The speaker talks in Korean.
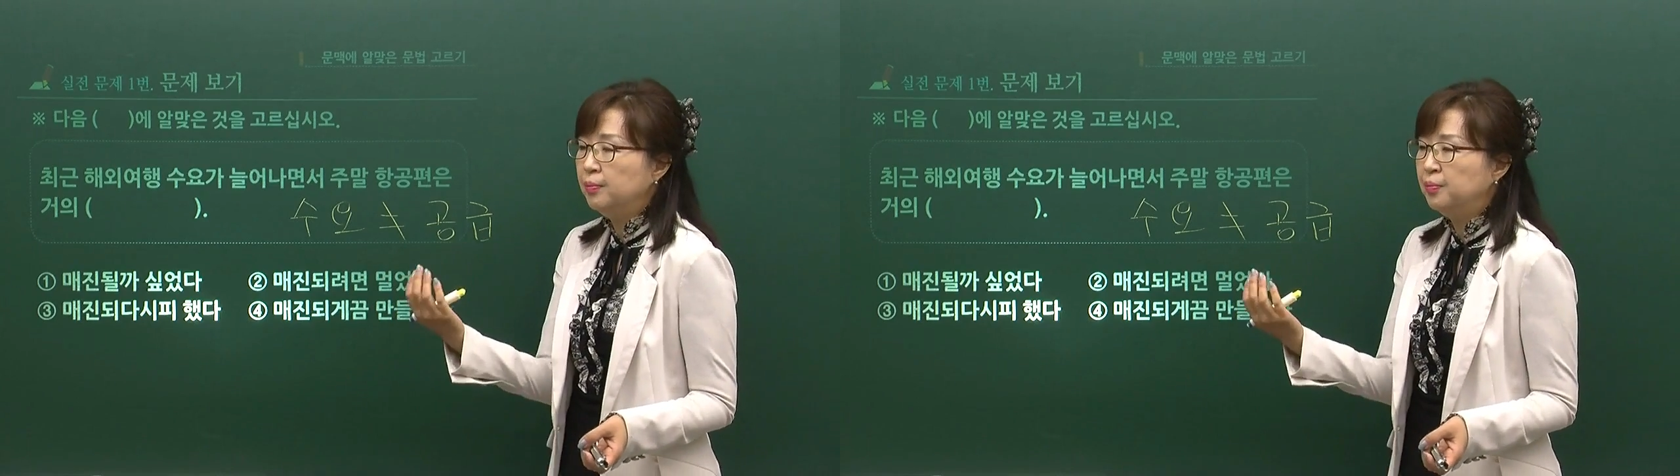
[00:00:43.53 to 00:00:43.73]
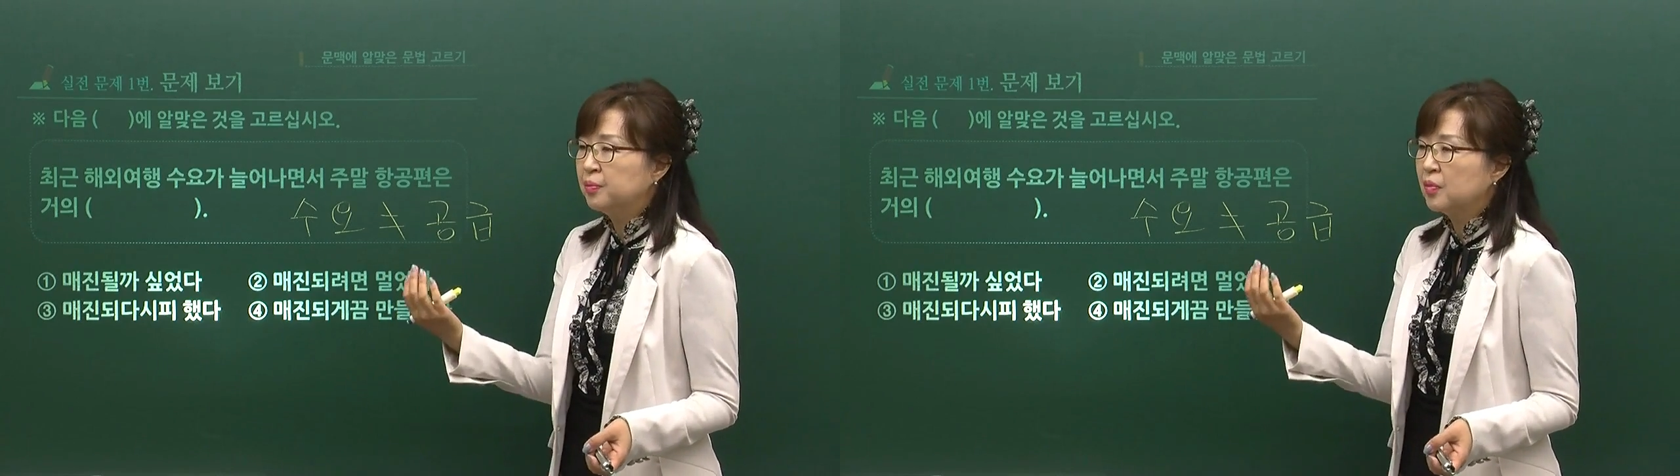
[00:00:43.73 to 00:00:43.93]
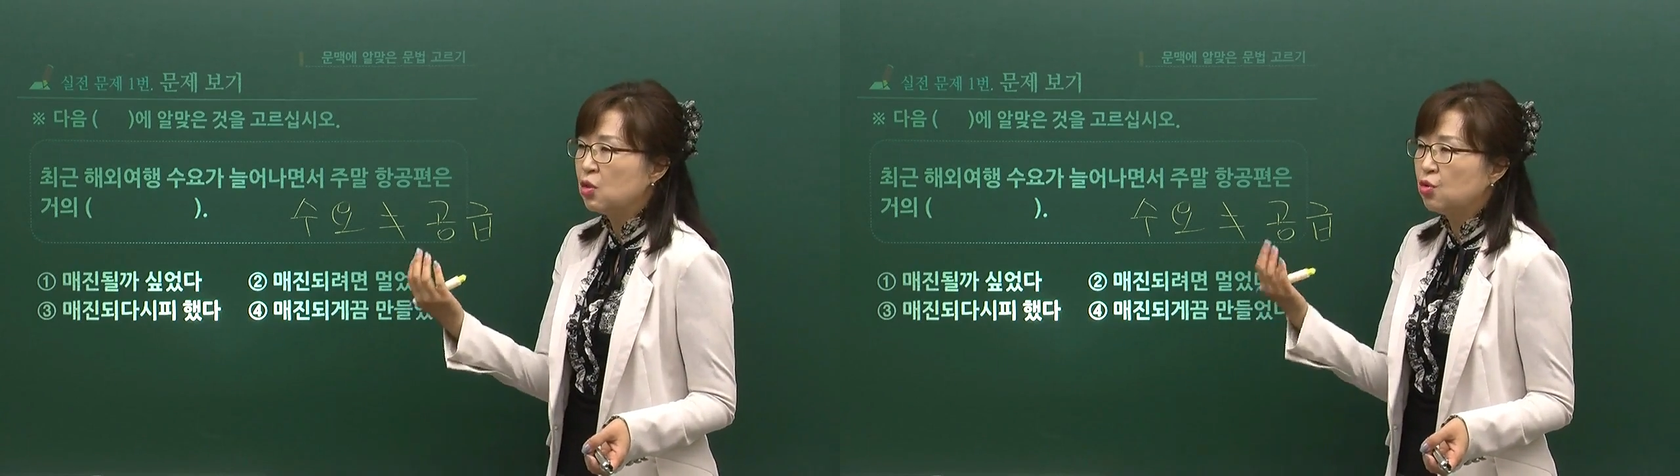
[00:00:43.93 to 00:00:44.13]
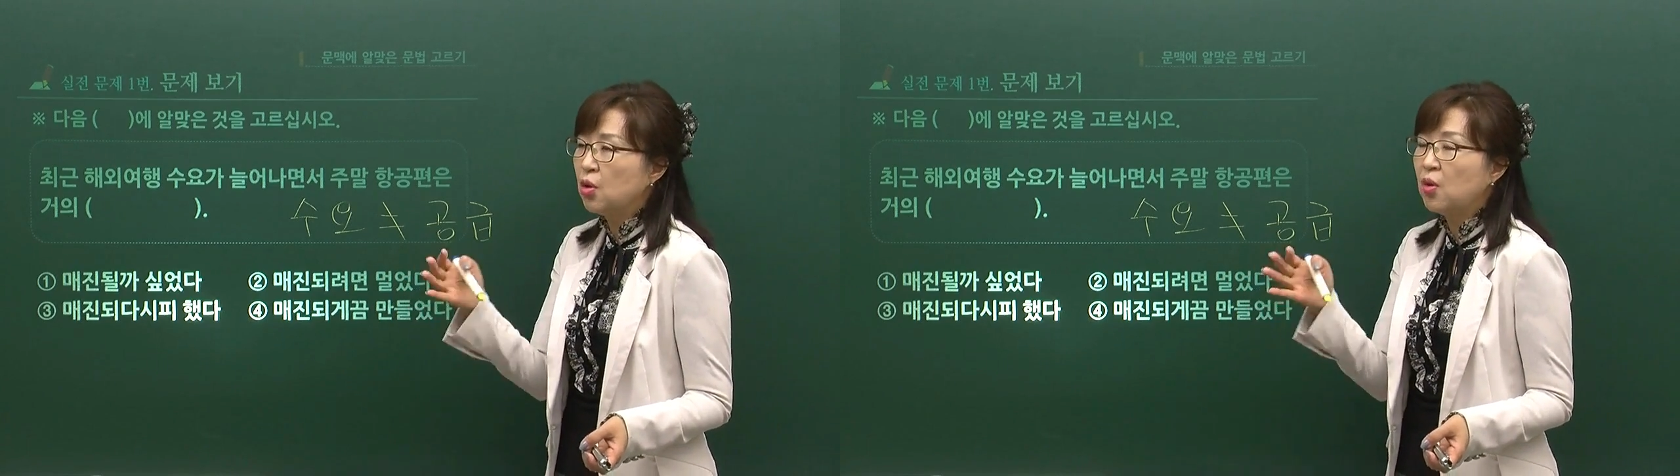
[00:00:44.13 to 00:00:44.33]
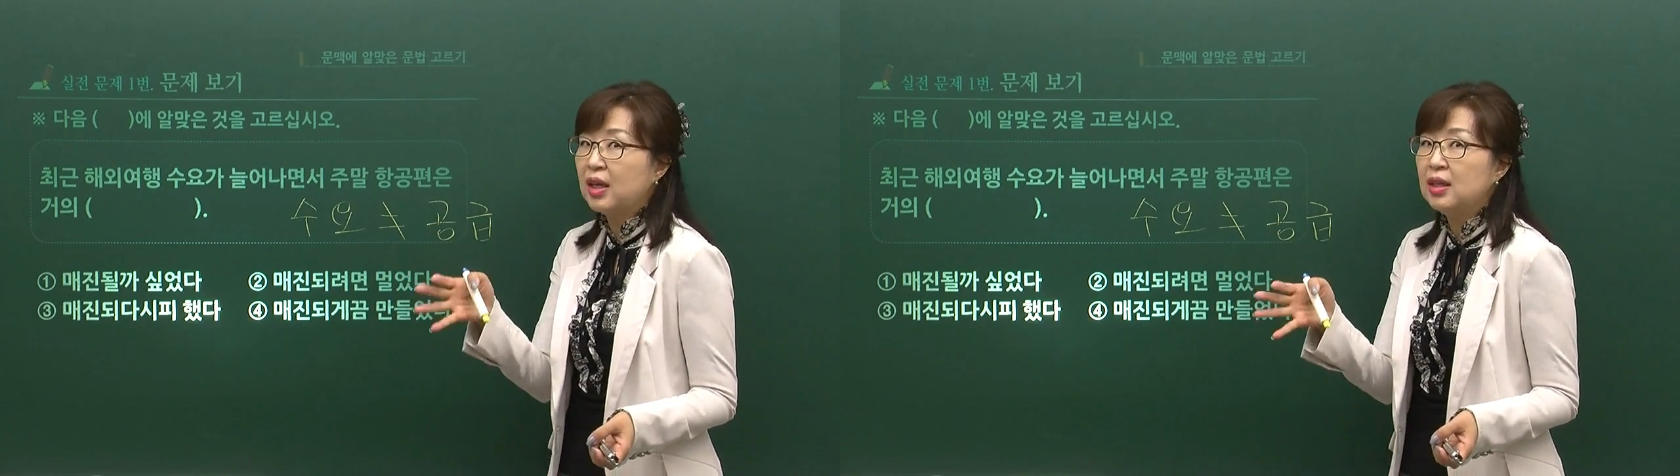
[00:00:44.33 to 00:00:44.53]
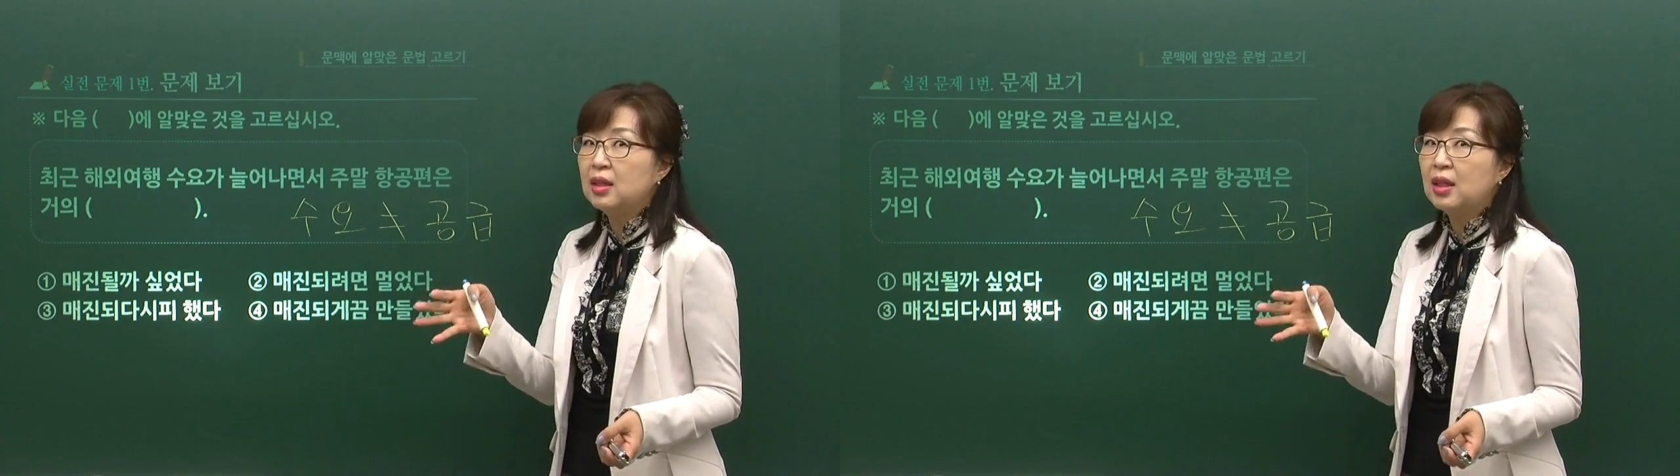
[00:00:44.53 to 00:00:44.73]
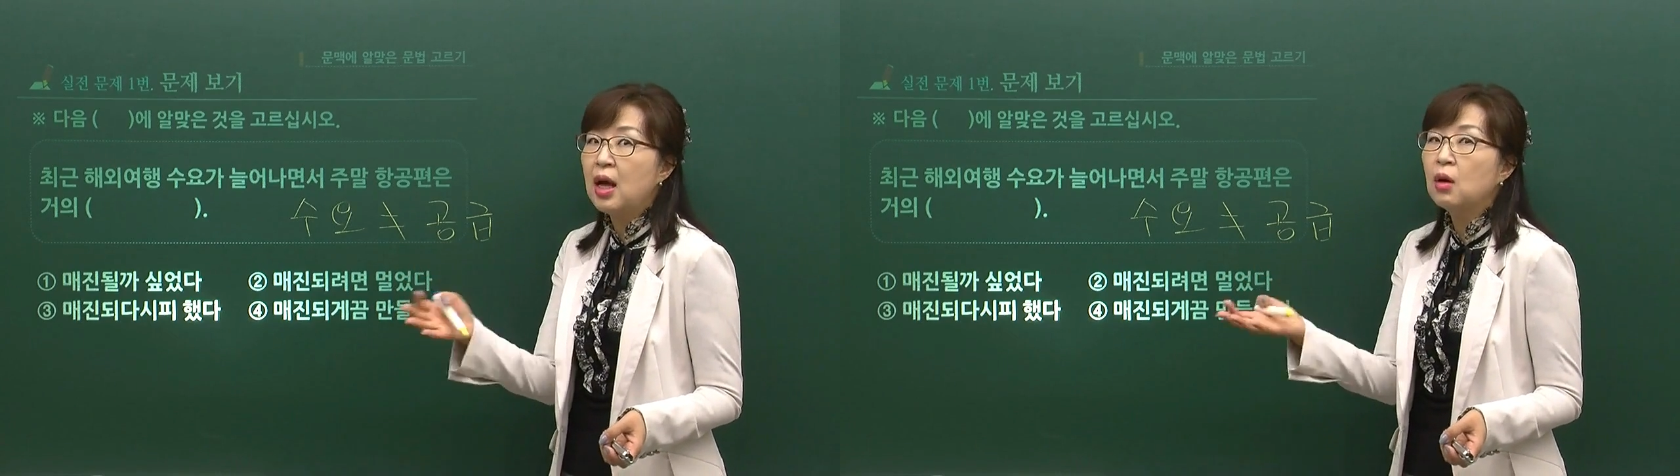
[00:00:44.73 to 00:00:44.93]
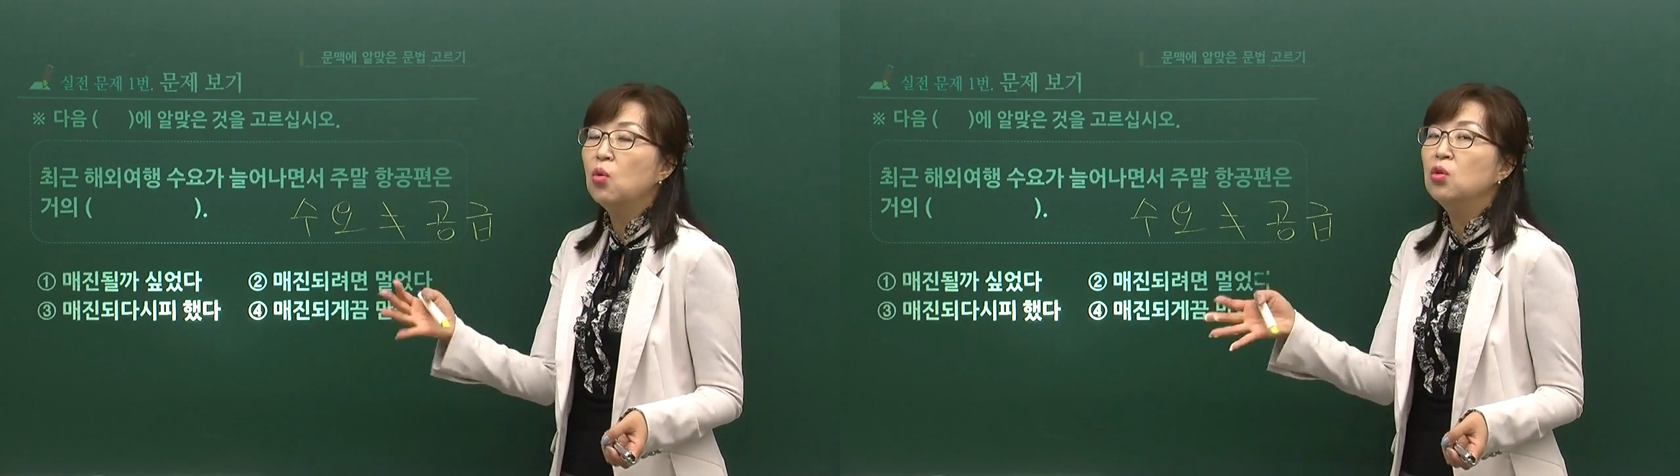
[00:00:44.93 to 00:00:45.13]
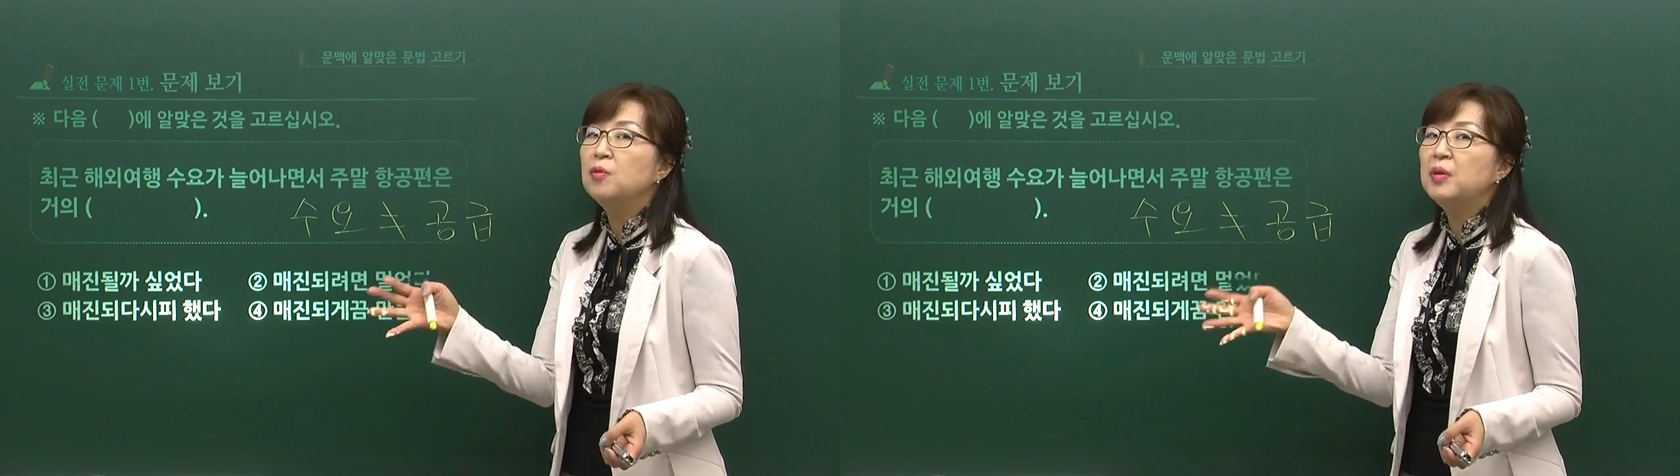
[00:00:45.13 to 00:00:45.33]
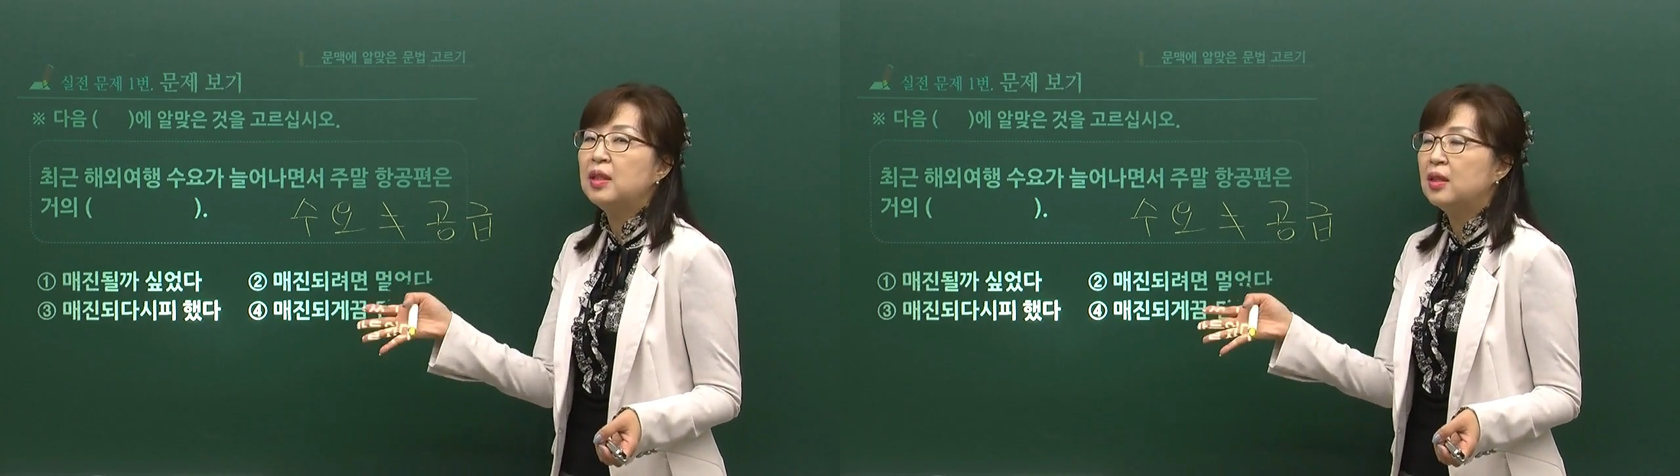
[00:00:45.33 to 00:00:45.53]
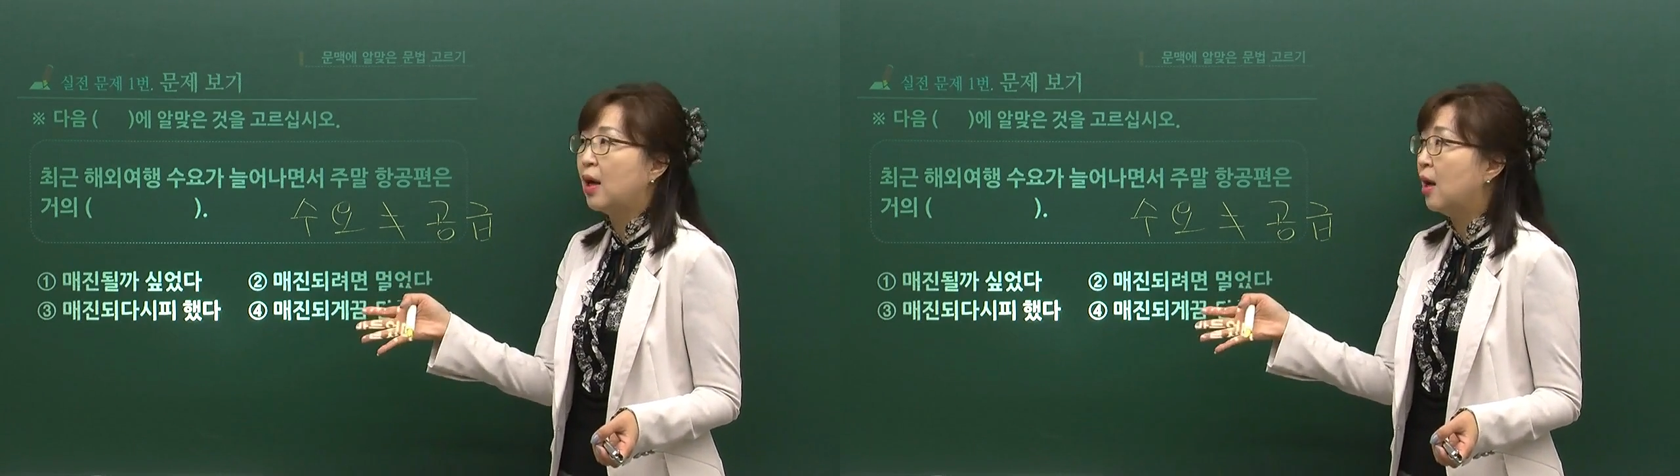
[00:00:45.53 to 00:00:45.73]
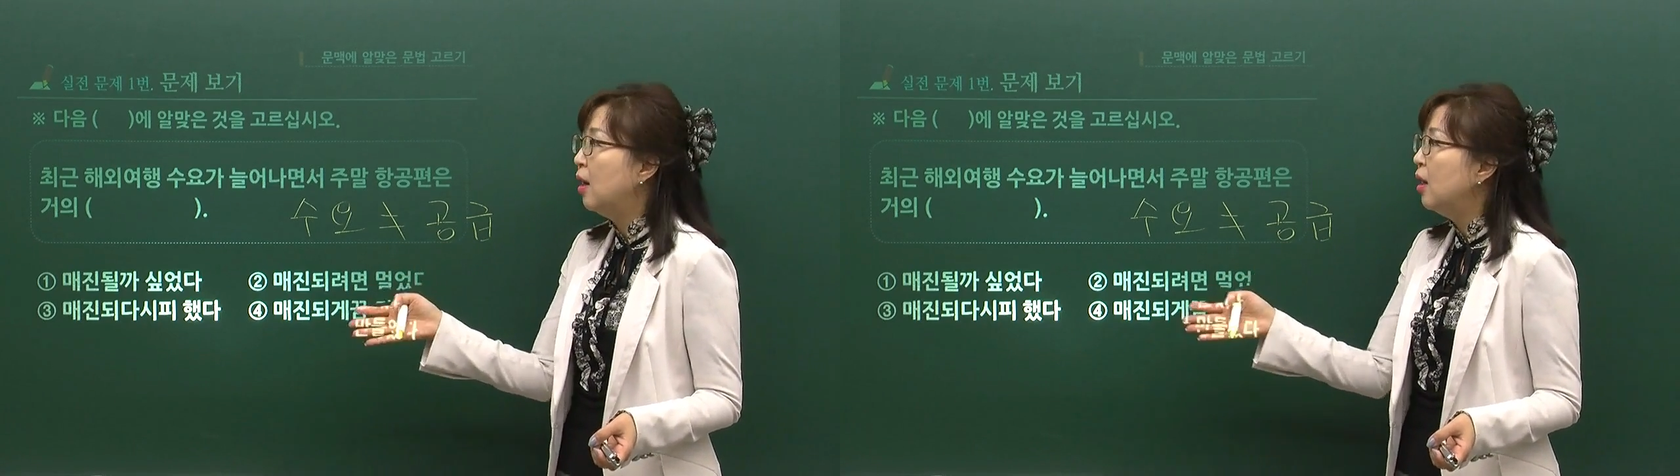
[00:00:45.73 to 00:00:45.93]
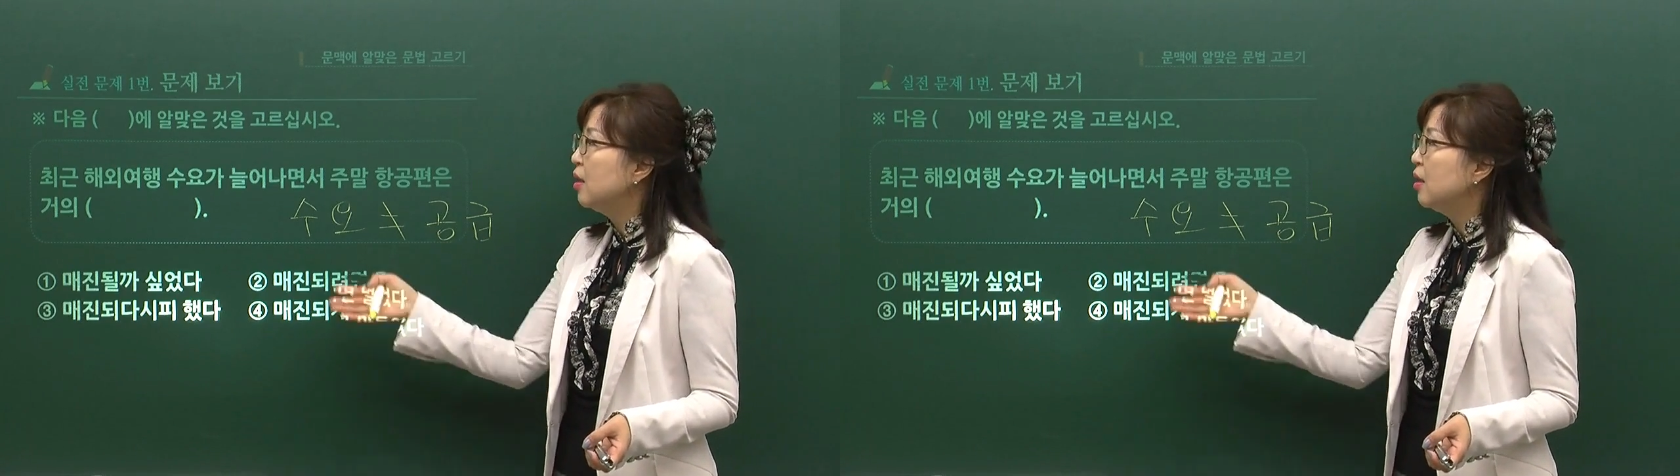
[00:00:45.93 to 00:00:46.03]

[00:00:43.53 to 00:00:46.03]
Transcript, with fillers: 음, 수요가 있다, 공급이 있다.